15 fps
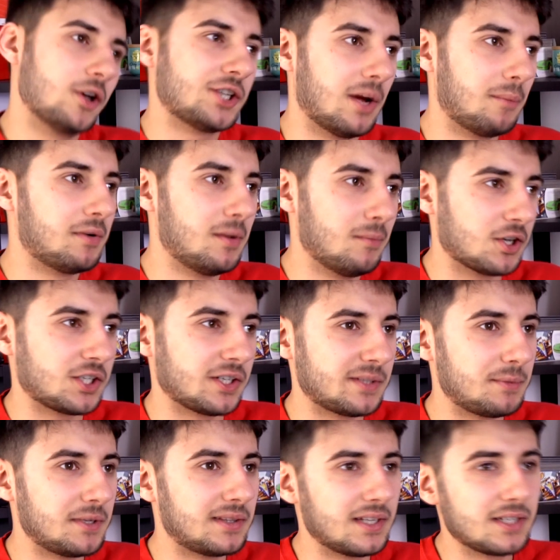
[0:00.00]
Ouais, j'ai appelé machin
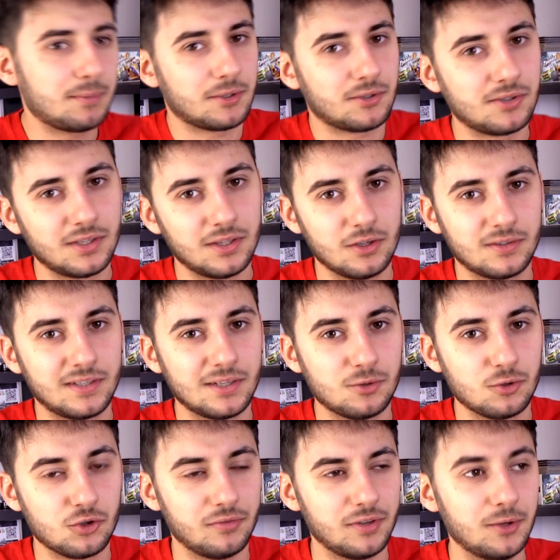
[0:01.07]
Speed Test parce que c'est des tests
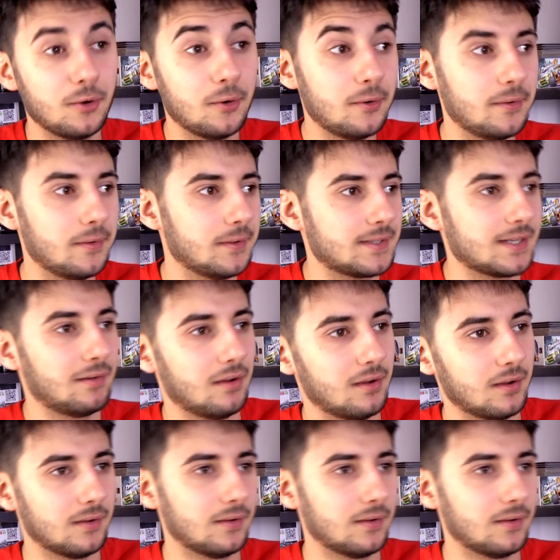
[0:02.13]
de jeux vidéo et ça,